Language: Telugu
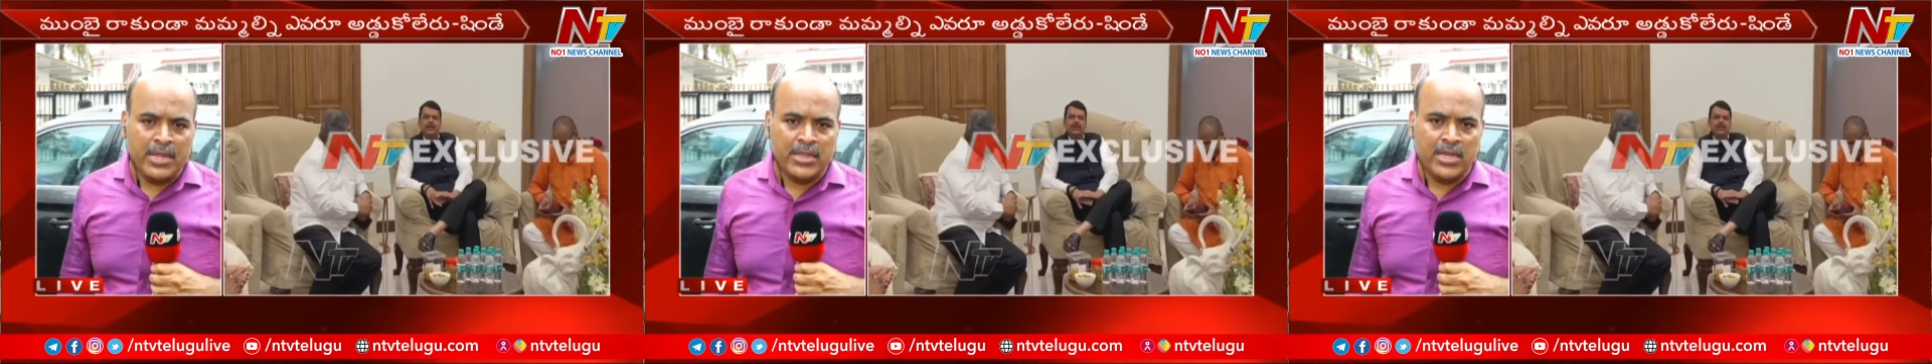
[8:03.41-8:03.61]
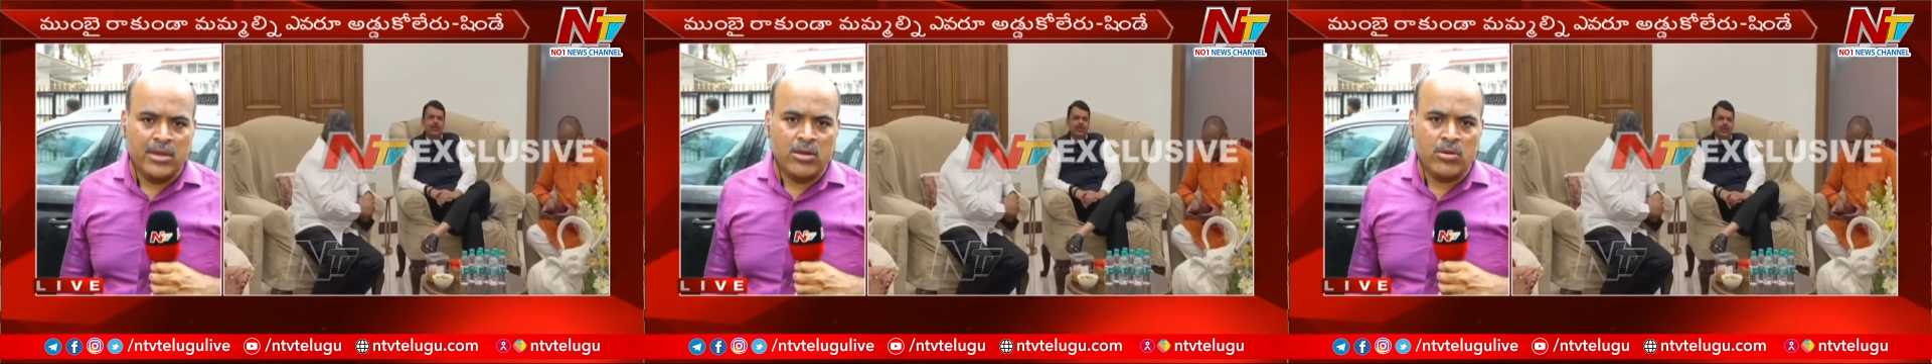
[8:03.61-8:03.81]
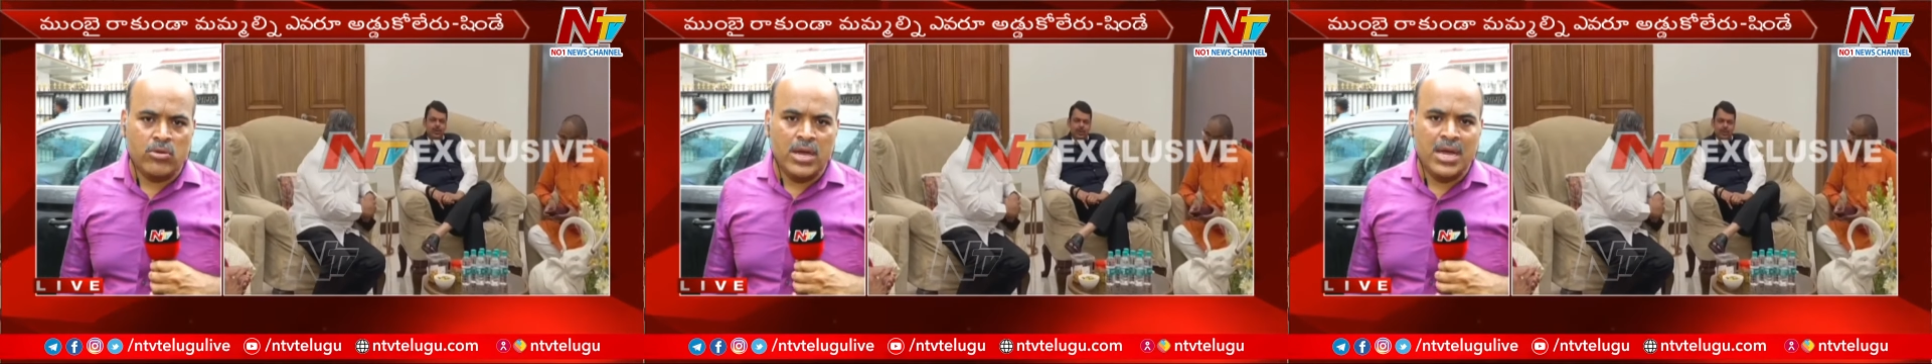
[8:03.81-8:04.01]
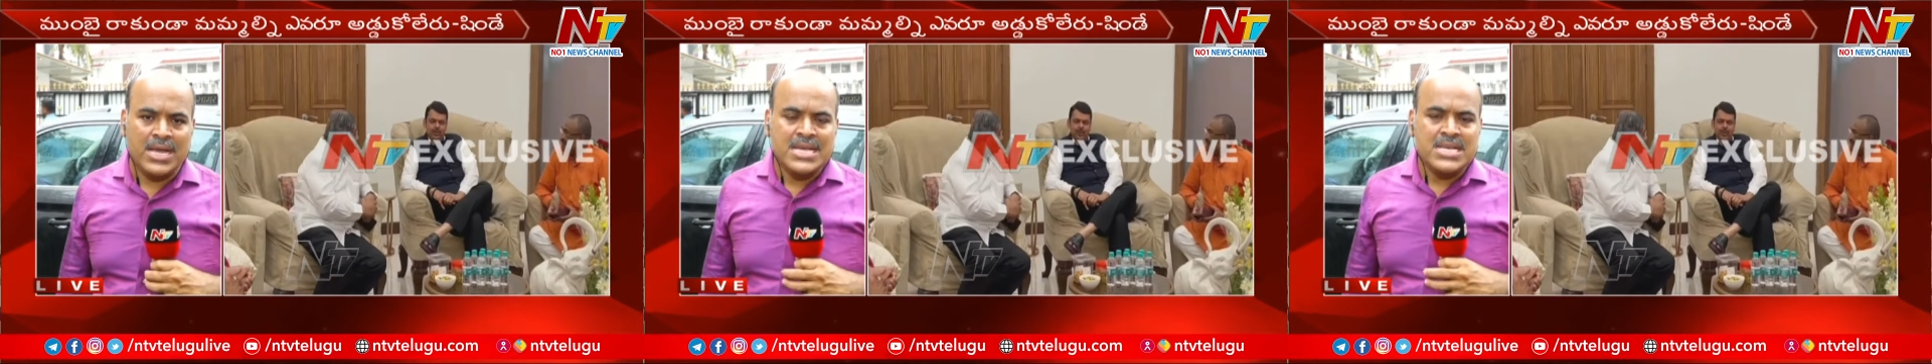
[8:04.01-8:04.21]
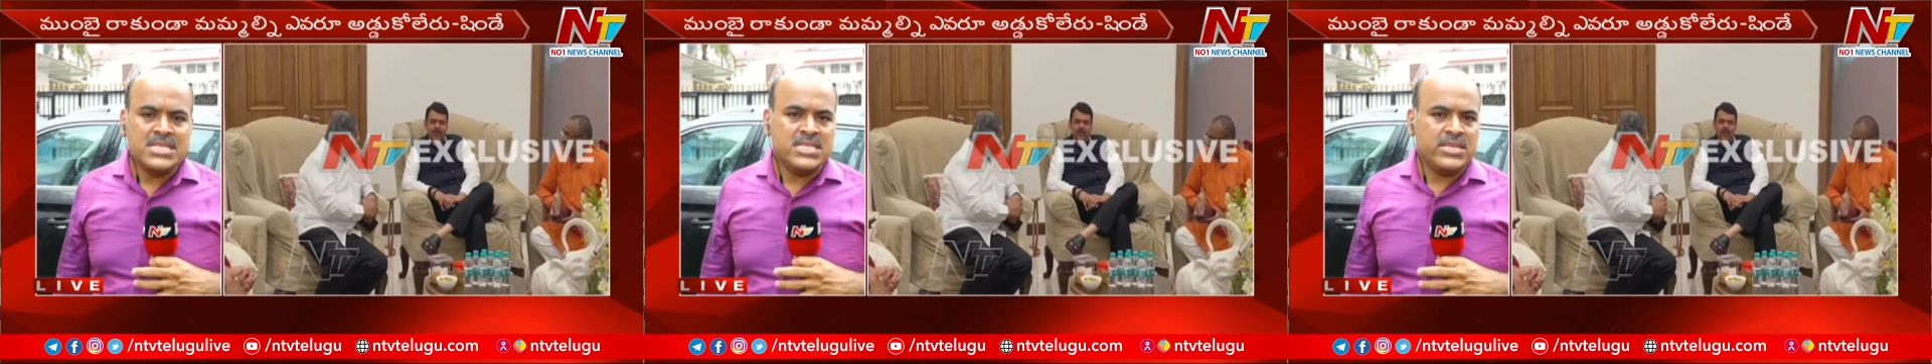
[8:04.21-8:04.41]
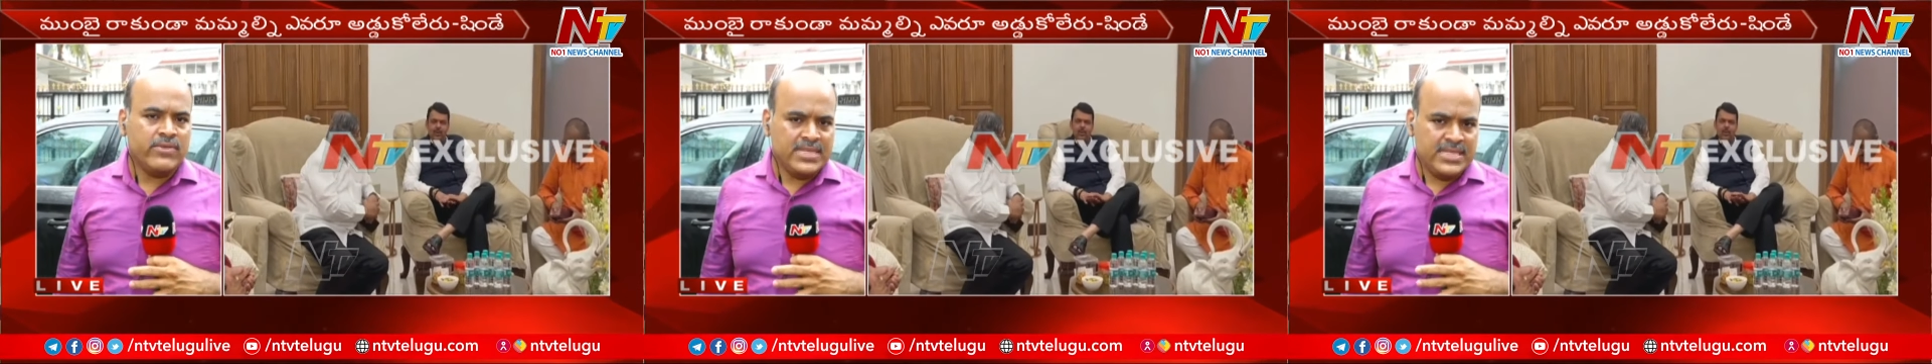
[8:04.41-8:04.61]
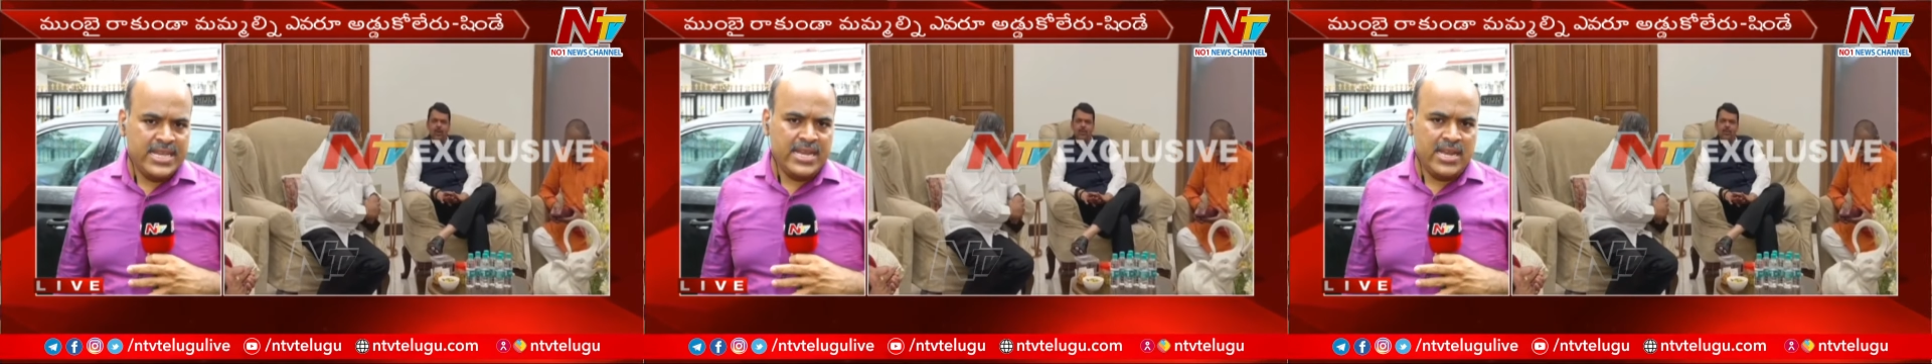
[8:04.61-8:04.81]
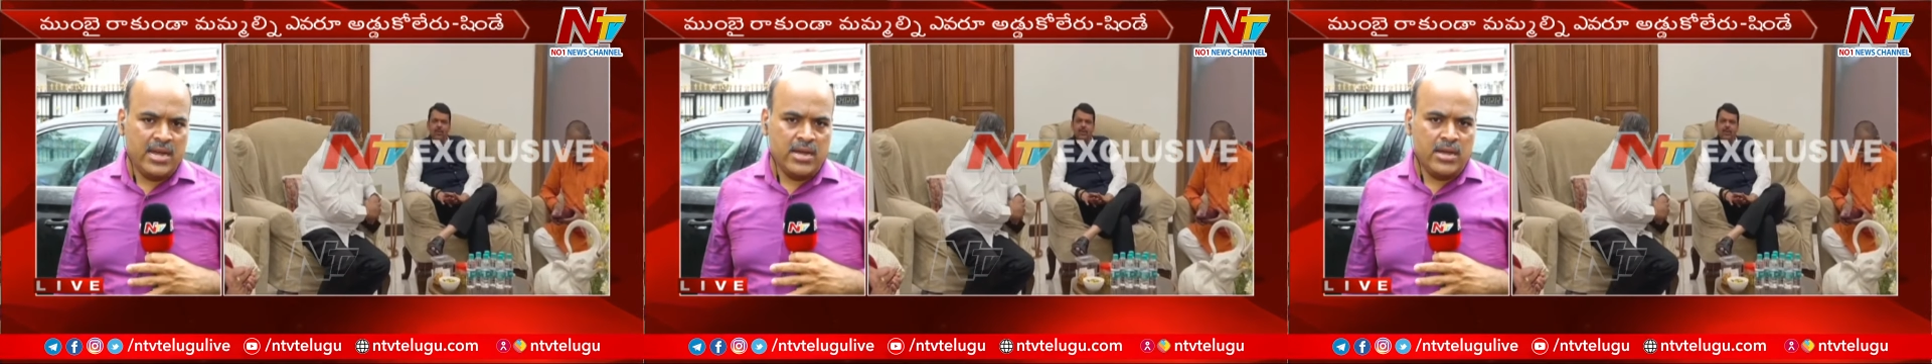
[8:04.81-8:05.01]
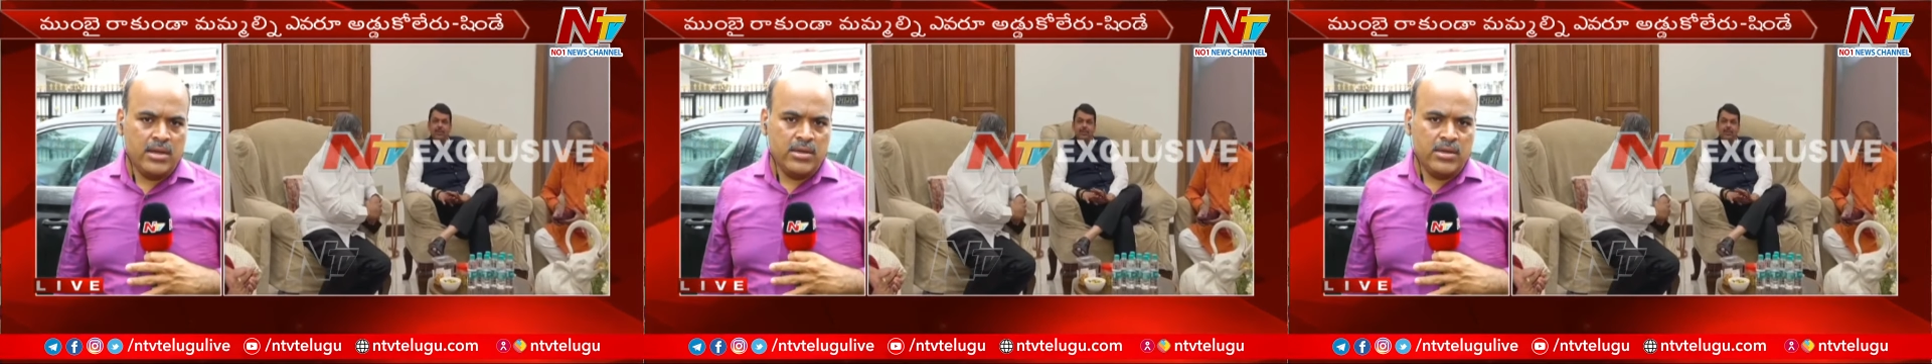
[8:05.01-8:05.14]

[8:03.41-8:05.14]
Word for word: ప్రాంతాల్లో కూడా శివసేన